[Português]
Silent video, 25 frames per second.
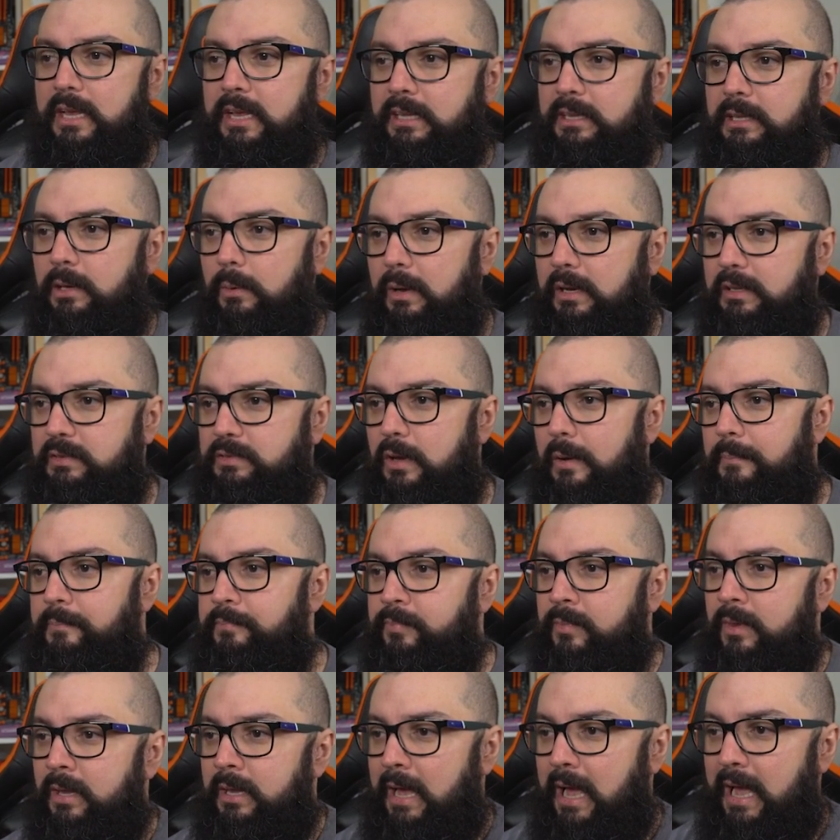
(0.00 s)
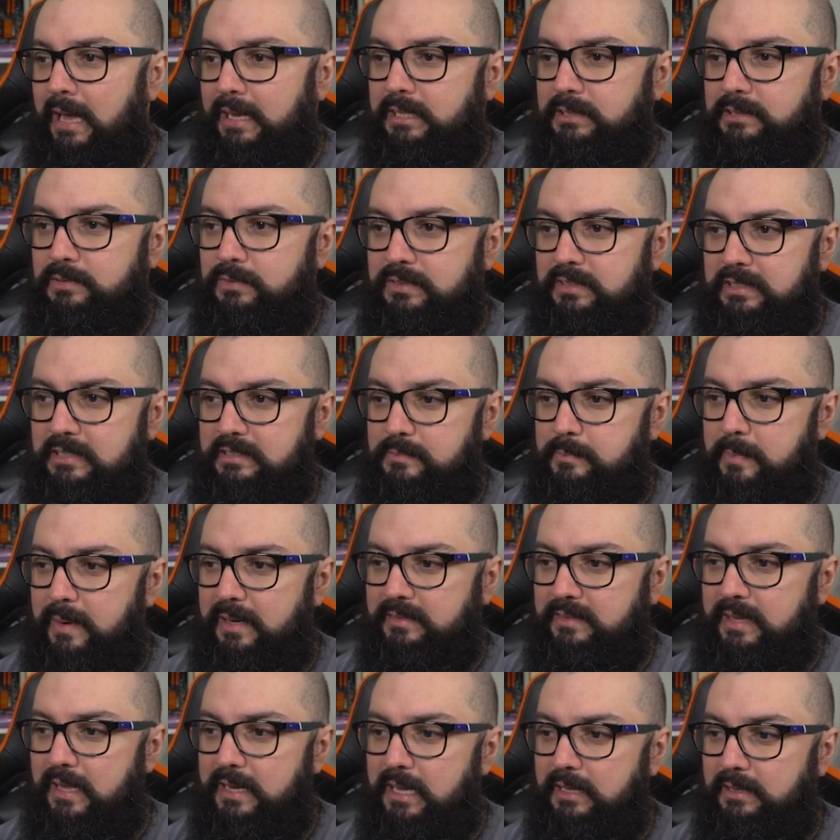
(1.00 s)
Então olha só, aqui se vocês
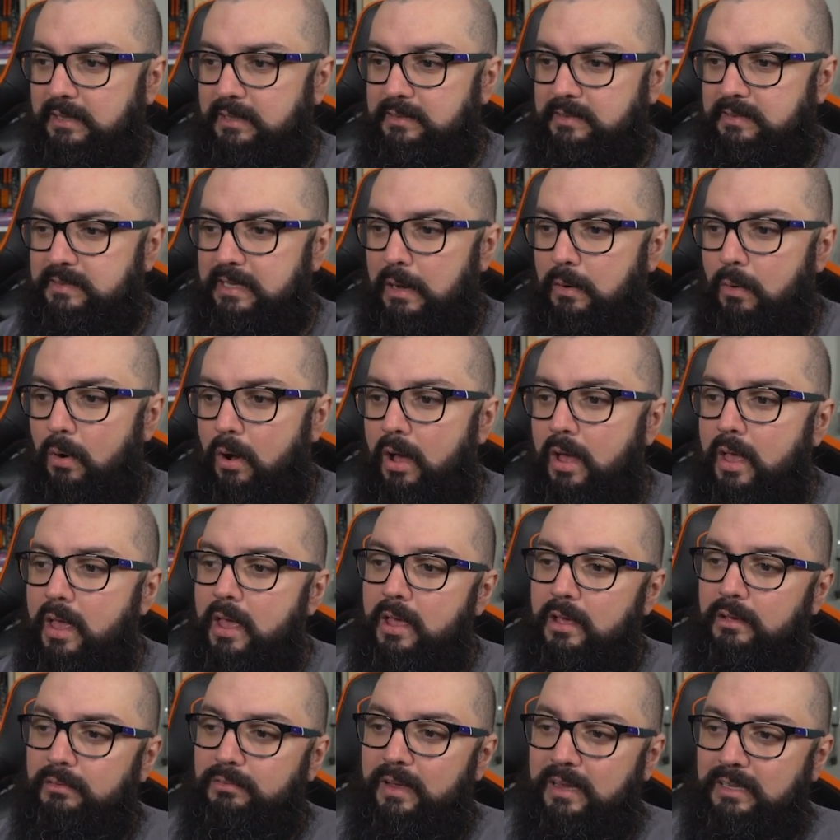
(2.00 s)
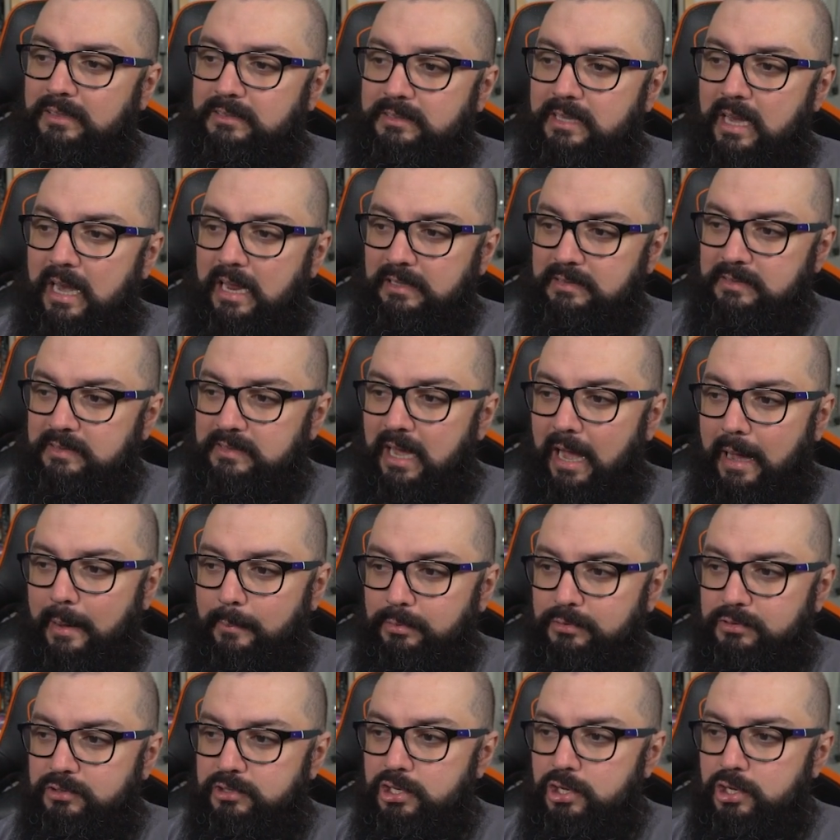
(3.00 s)
prestarem atenção, ó, vem três cabos